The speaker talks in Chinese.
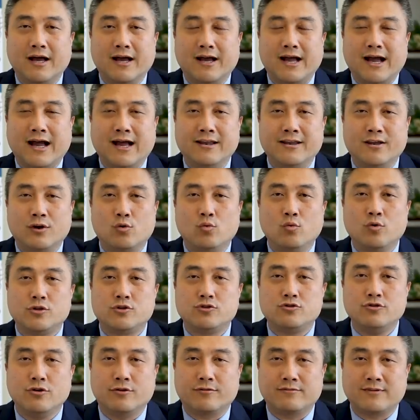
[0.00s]
看你过
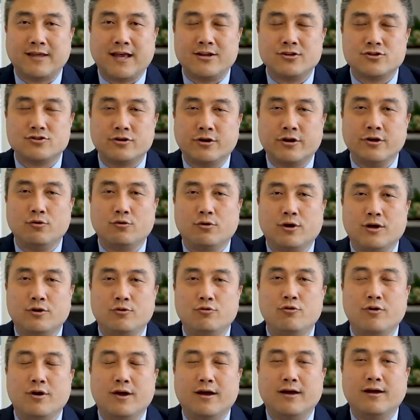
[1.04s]
去36个
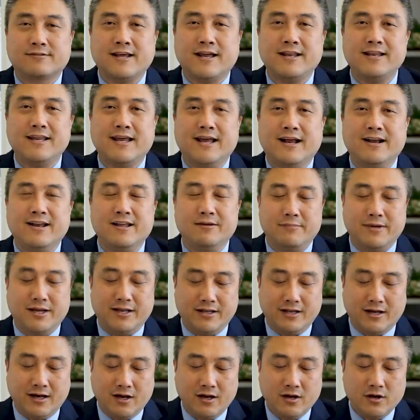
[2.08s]
月、3年里面
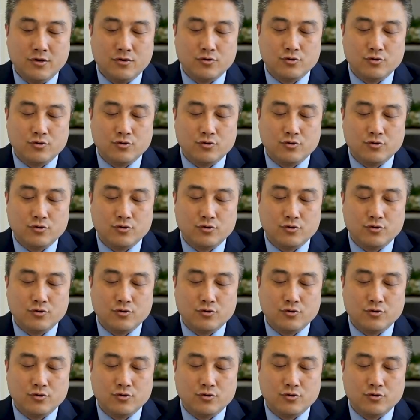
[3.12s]
呢，